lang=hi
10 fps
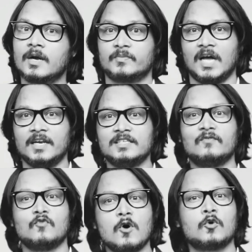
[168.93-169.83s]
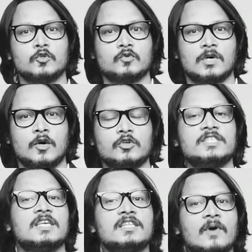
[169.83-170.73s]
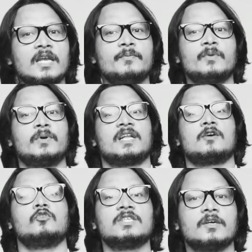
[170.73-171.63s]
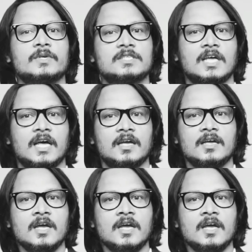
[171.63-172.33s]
कप्तान ही जब वो खो चुका हो जिसे दिवाली पर पटाखों से समस्या है